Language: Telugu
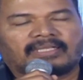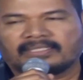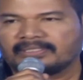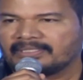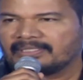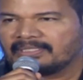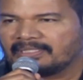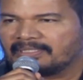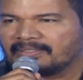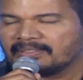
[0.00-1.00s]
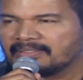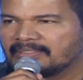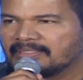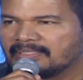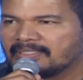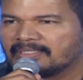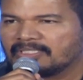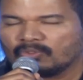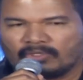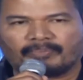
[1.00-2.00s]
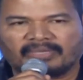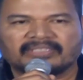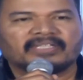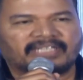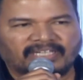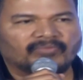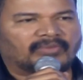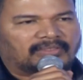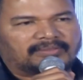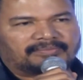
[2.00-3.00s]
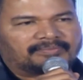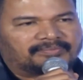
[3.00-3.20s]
ఇది ఇది ఒక పెద్ద టీం వర్క్